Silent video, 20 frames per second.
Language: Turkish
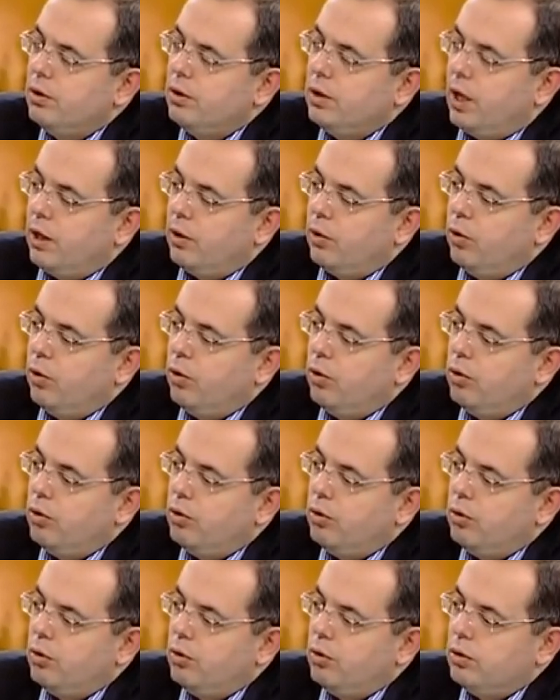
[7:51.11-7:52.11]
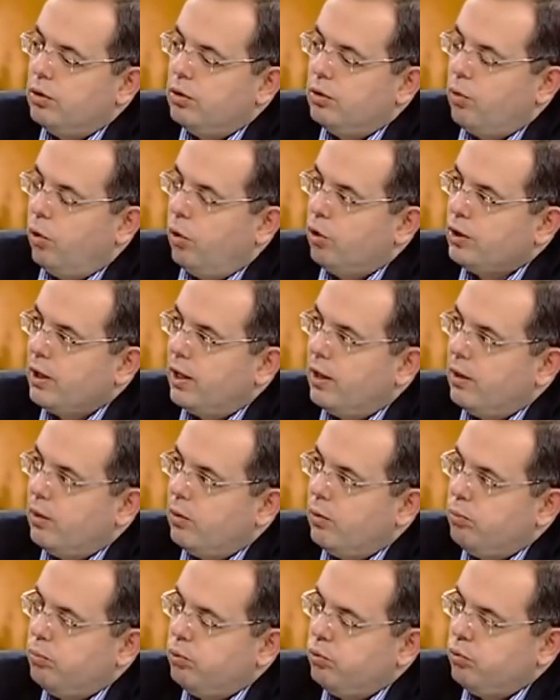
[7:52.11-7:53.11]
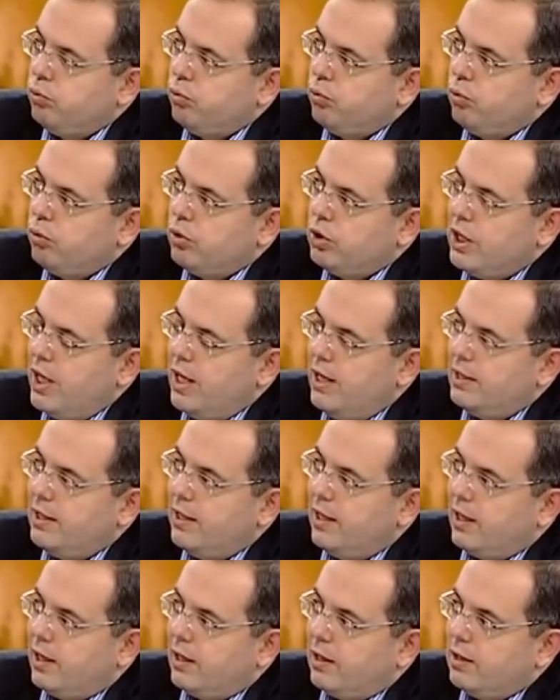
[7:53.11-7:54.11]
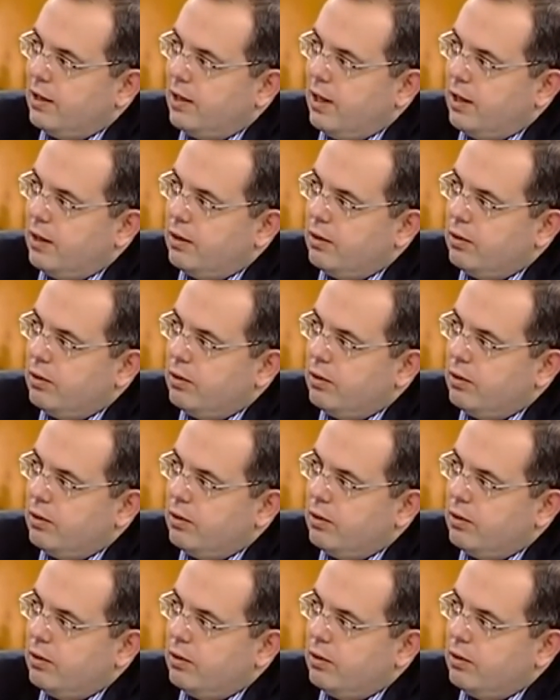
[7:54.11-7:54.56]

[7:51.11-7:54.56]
Yani o e, o da bu tür şeylerden herhalde yani.